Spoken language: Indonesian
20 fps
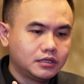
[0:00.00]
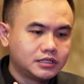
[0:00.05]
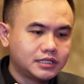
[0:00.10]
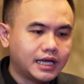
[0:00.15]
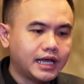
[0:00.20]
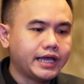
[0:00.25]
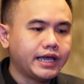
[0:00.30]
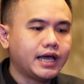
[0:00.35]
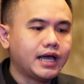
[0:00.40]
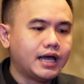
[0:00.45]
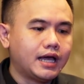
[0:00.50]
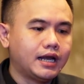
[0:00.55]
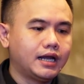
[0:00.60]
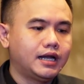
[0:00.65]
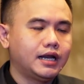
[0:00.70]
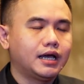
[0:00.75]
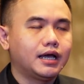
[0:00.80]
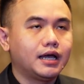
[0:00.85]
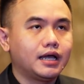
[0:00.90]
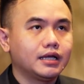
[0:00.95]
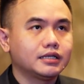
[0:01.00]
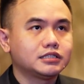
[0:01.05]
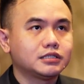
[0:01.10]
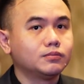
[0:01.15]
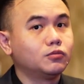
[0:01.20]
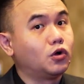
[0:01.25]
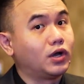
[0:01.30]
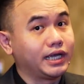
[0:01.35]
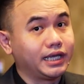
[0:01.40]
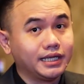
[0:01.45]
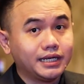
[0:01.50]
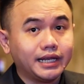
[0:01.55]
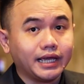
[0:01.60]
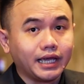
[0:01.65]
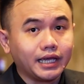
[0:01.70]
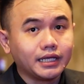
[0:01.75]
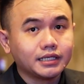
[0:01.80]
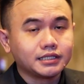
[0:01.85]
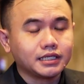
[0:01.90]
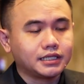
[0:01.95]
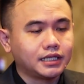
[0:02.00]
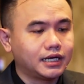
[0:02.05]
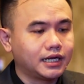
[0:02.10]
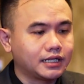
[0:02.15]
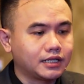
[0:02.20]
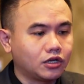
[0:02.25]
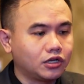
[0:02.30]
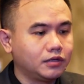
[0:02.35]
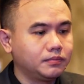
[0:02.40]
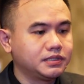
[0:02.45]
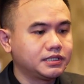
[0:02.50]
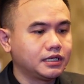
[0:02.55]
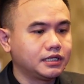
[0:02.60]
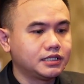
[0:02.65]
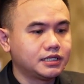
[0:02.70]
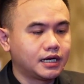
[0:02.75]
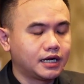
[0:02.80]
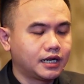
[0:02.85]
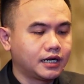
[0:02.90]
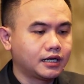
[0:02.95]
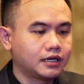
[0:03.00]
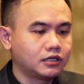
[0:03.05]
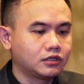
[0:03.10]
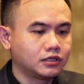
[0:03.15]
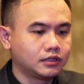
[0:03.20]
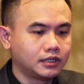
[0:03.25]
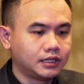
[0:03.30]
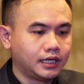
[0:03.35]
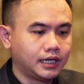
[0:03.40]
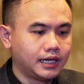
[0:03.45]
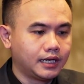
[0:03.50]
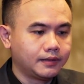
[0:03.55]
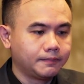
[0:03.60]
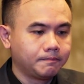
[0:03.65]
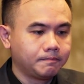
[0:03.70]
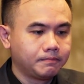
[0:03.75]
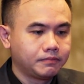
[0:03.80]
Saya ada sebuah ide, saya tidak tahu ini bisa dijalankan atau tidak.